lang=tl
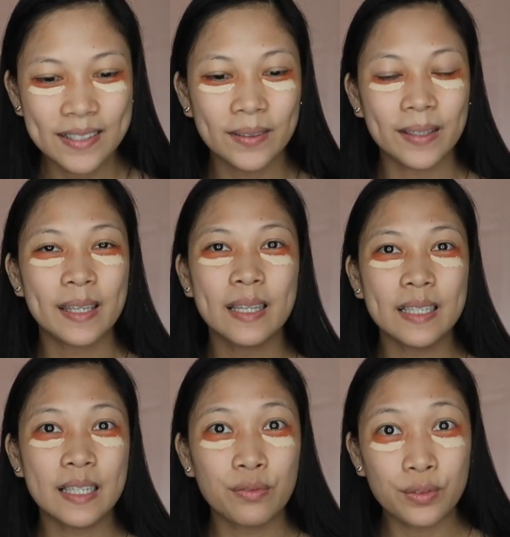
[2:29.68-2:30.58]
So,
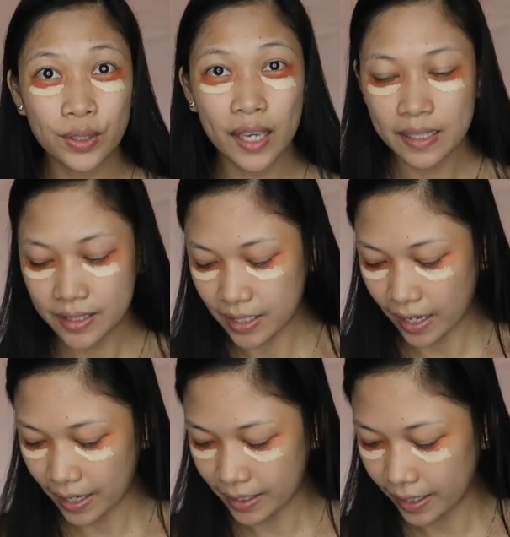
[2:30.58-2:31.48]
ililive ko yan
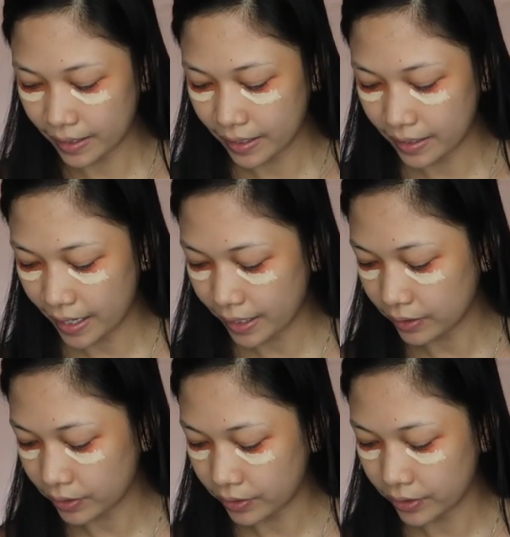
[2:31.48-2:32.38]
dyan, and then
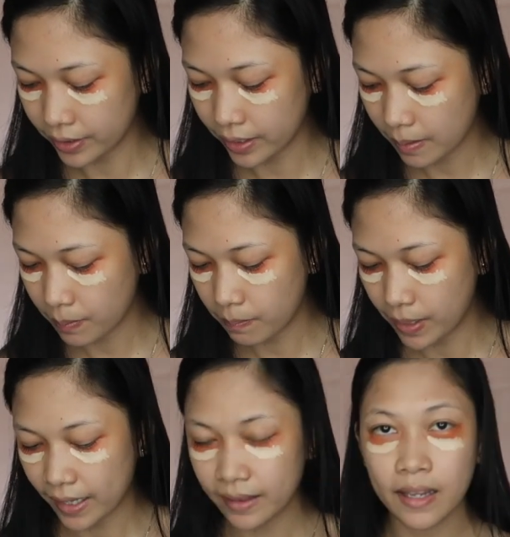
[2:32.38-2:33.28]
later on,
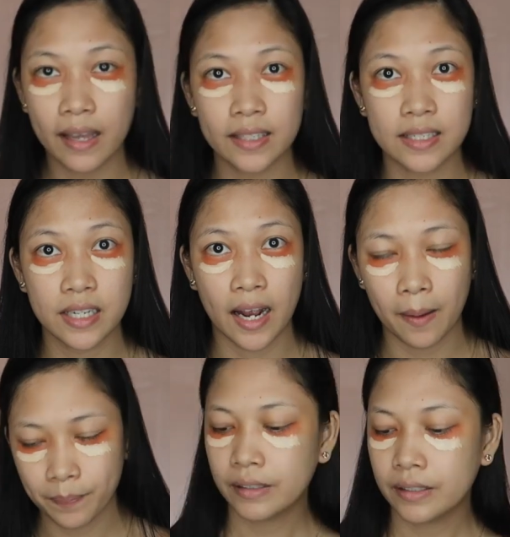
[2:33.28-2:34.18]
i-blend natin
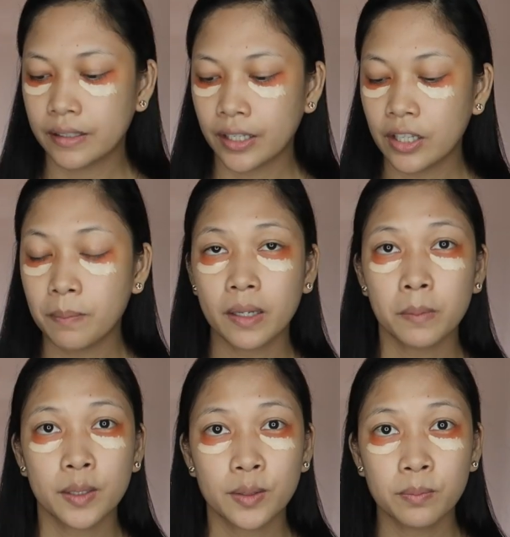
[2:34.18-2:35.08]
siya. Ngayon naman,
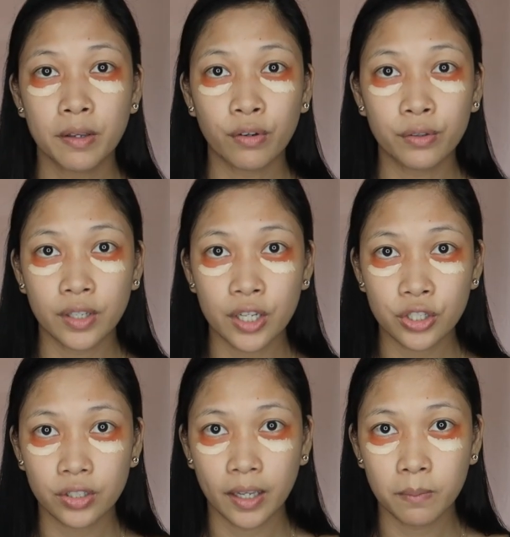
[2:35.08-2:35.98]
I'm gonna do my
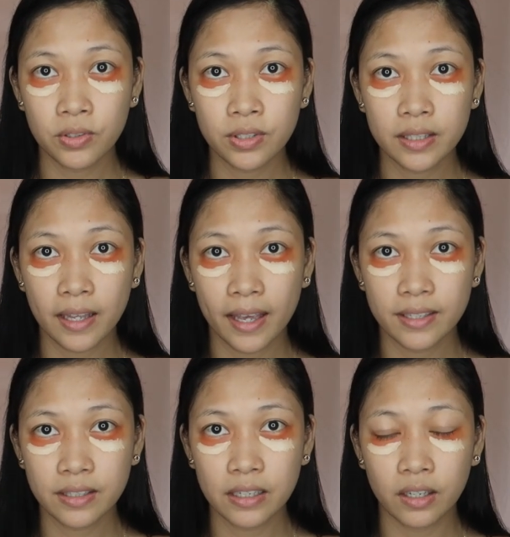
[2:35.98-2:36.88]
foundation. I'm using the
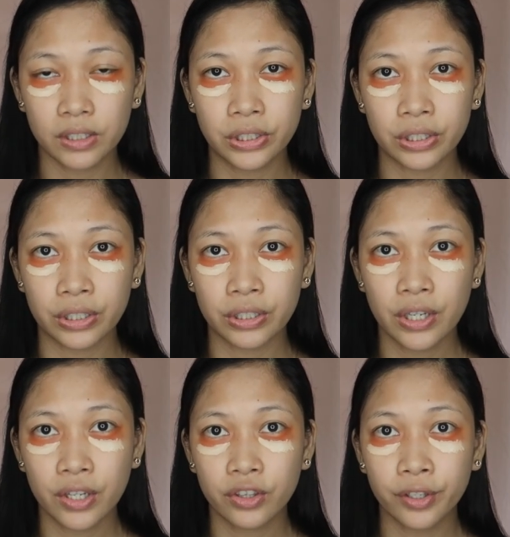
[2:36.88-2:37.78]
Estee Lauder
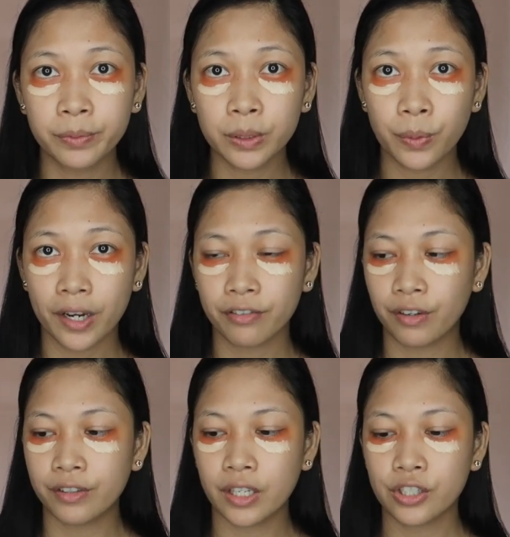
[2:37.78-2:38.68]
Double Wear
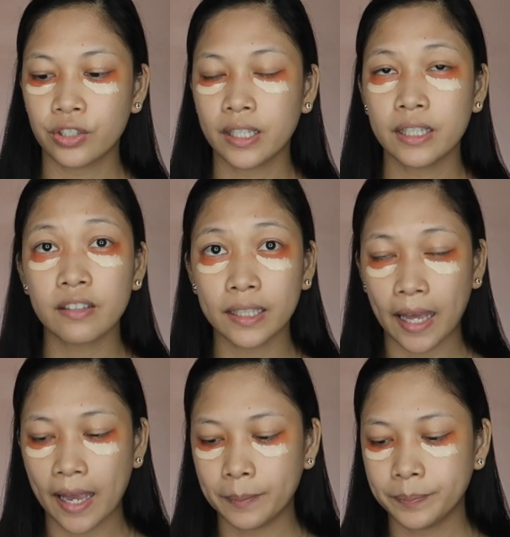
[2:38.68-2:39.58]
Foundation in
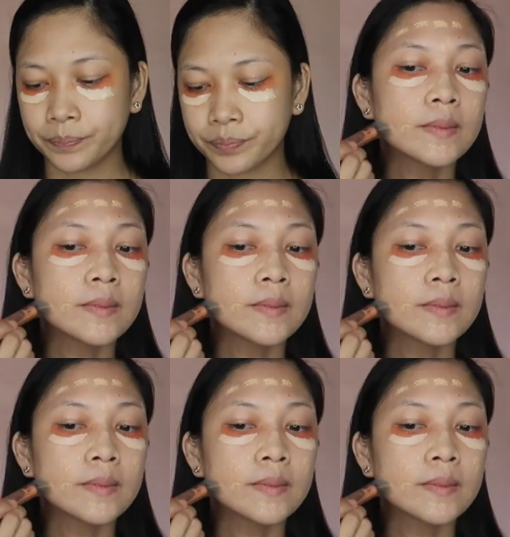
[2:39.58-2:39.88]
Rattan.